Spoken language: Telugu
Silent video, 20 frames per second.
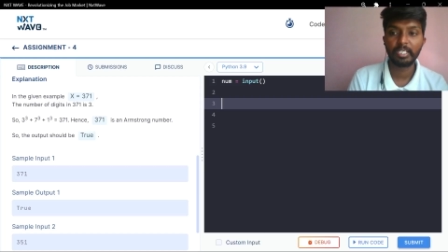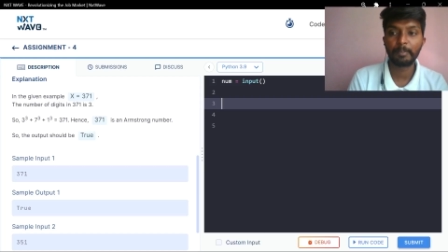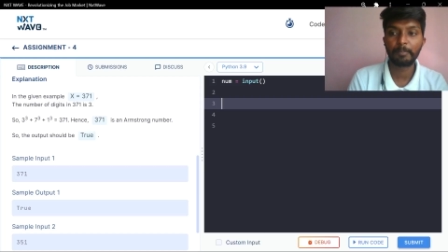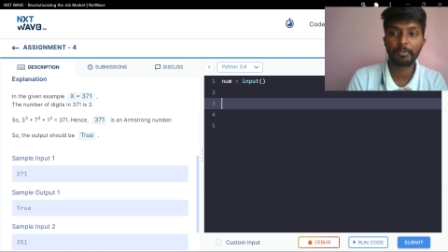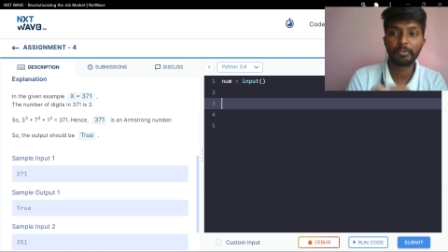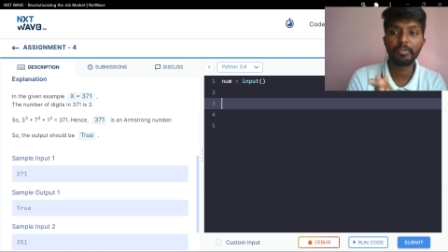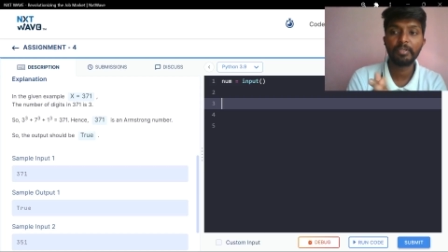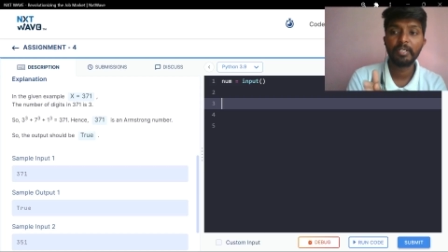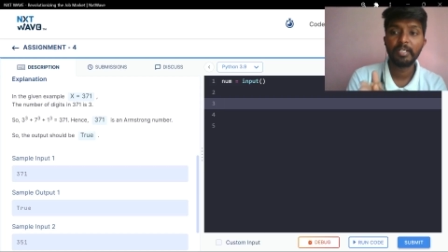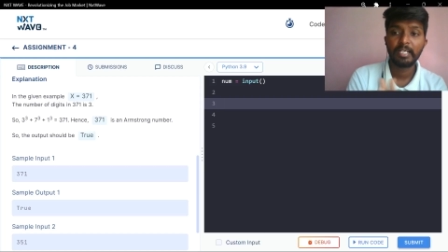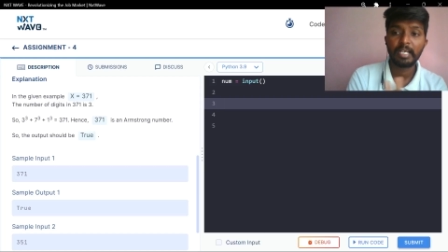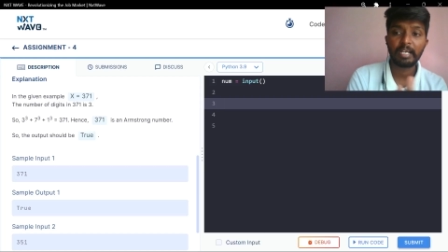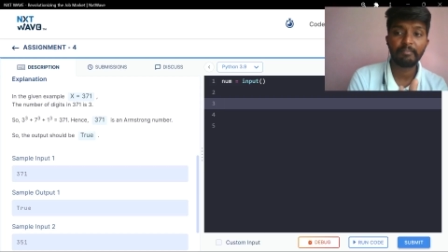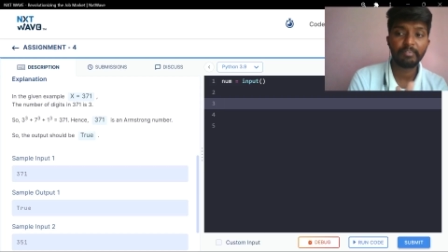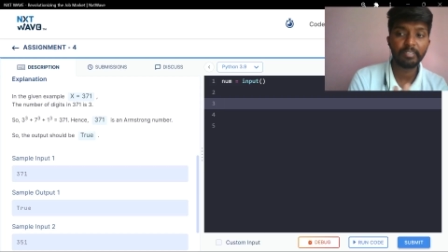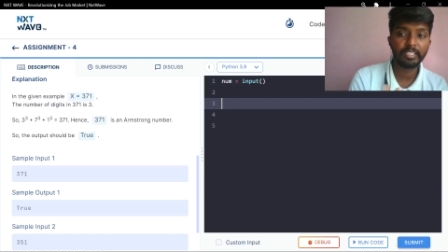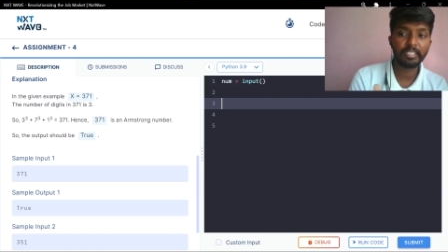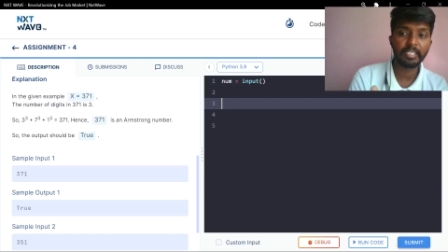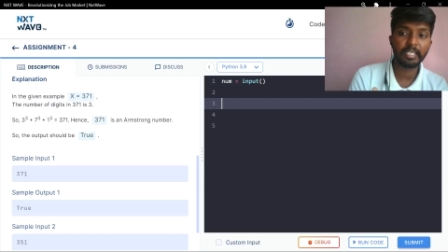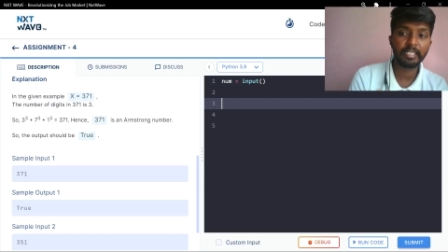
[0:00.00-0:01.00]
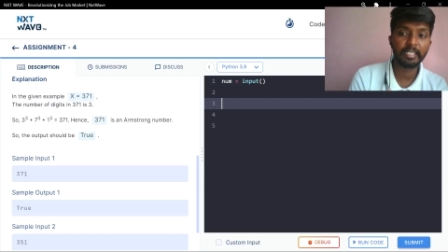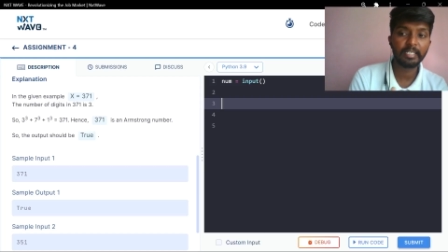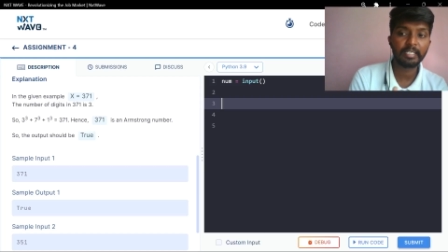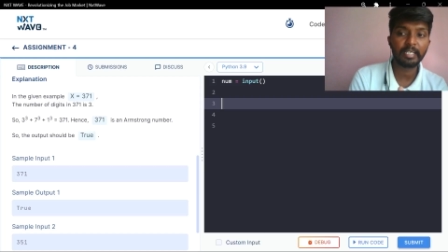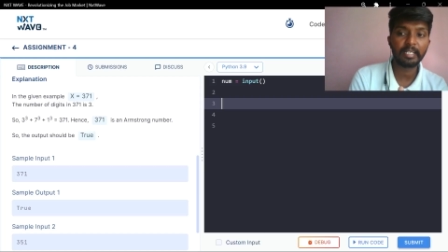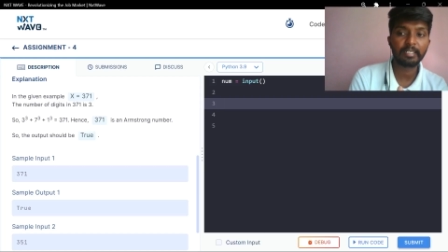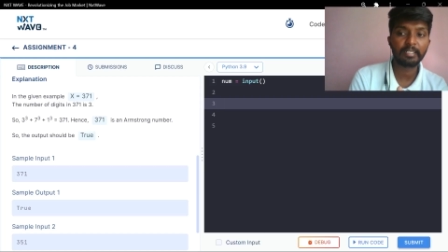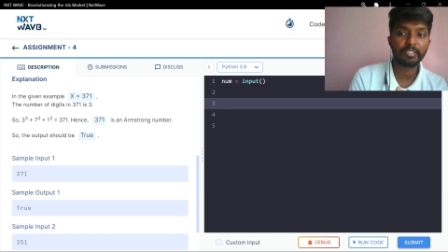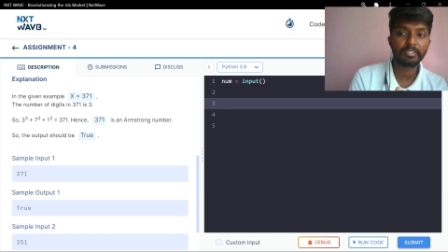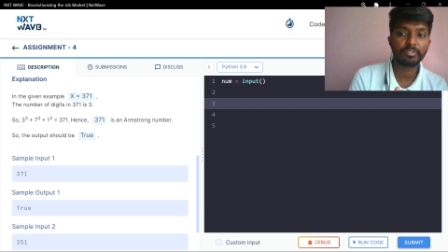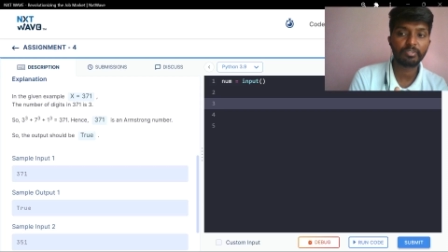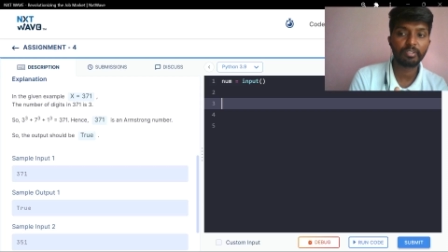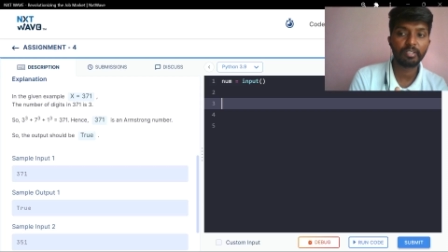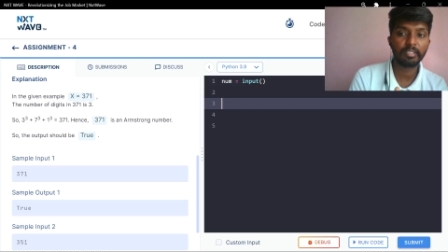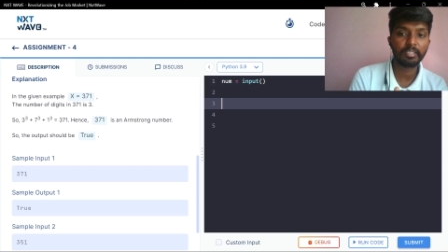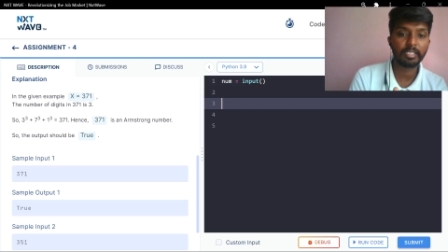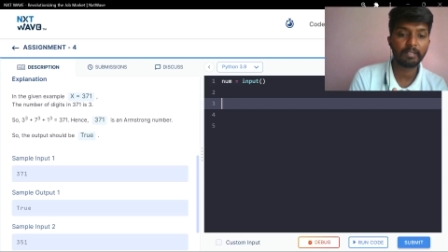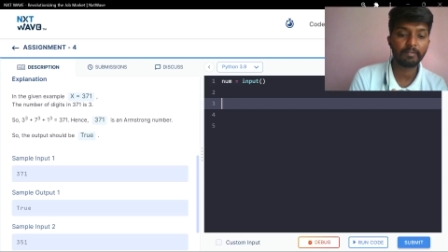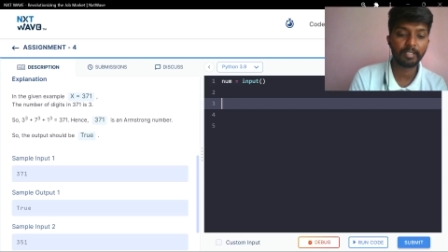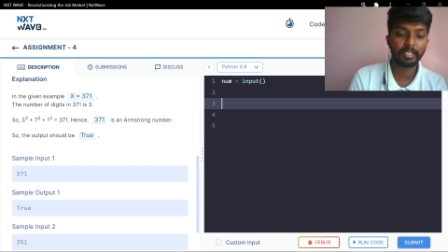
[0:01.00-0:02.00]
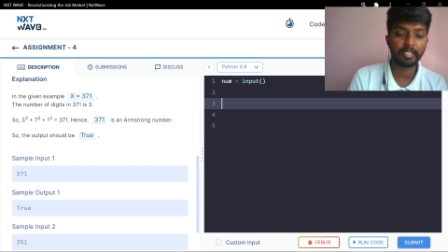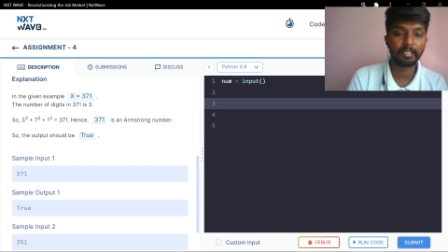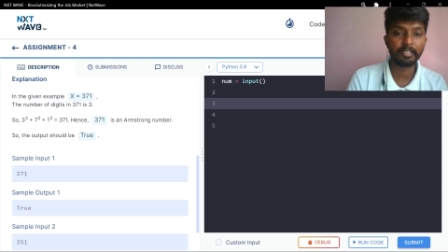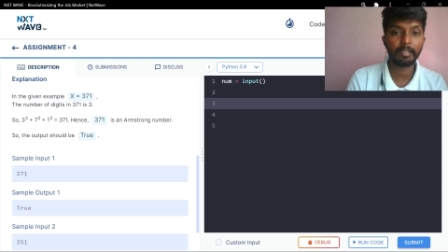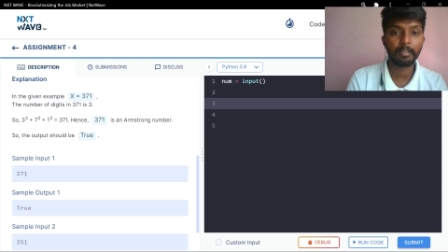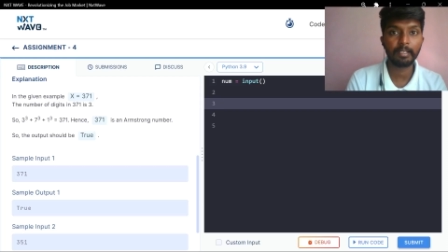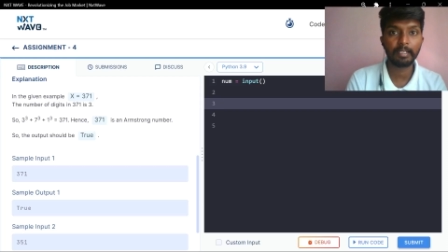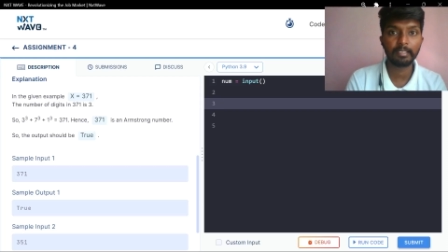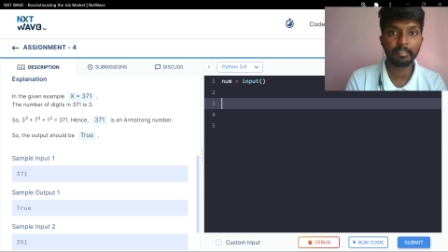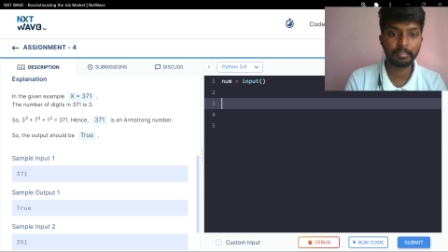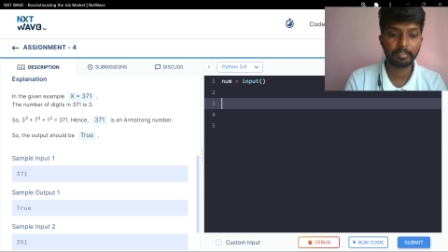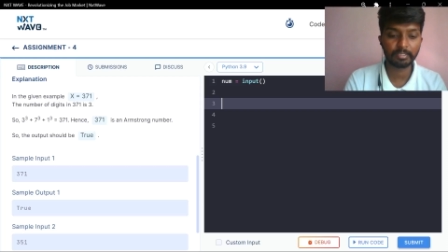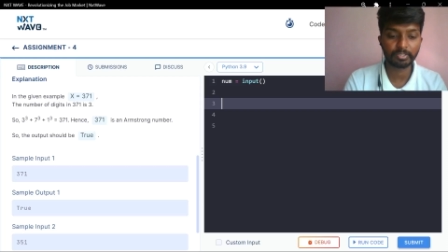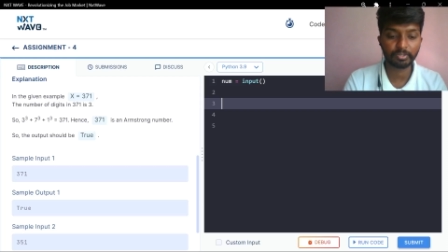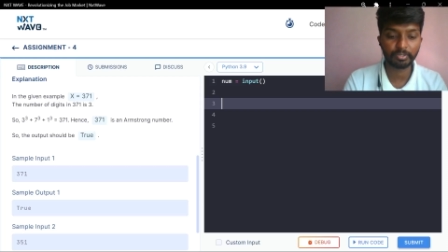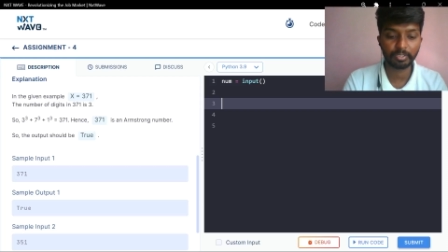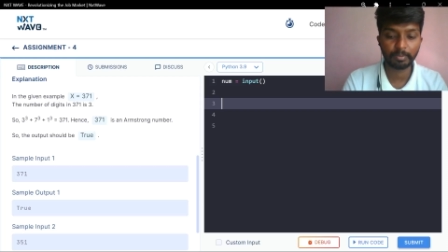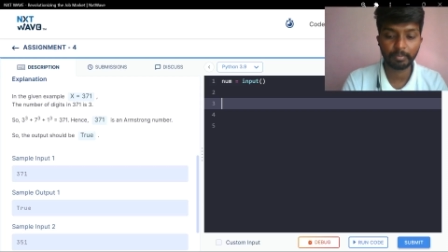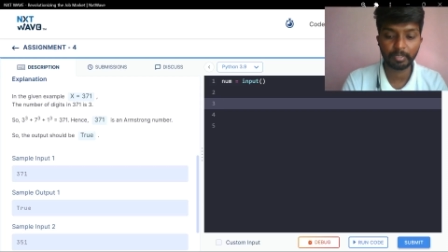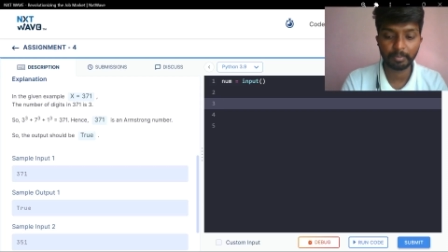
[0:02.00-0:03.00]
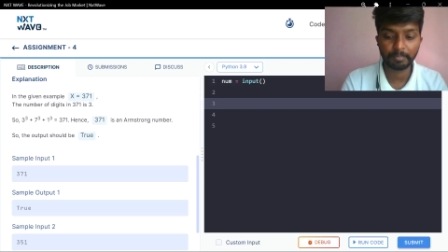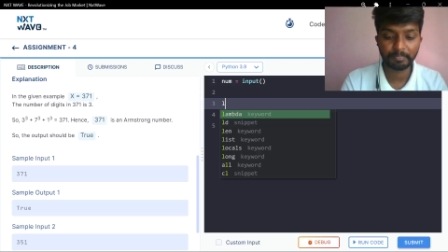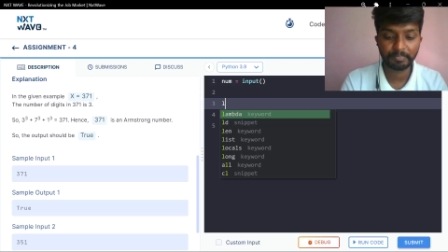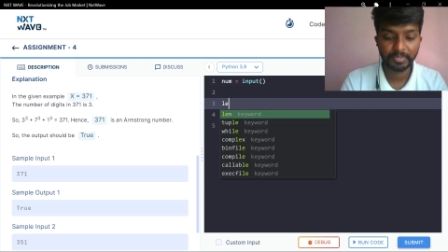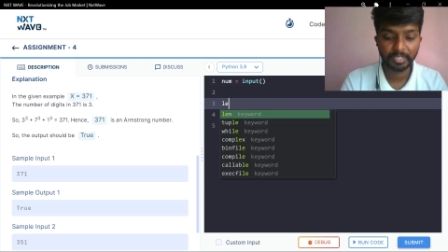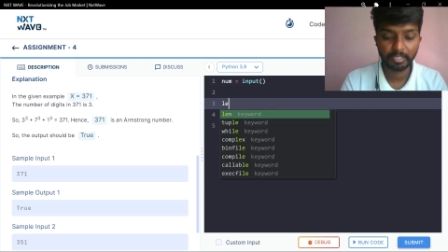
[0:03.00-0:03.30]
ఇప్పుడు అవి ఎన్ని క్యారెక్టర్స్ ఉన్నాయో తెలియాలంటే లెంత్ తీసుకుందాం మనం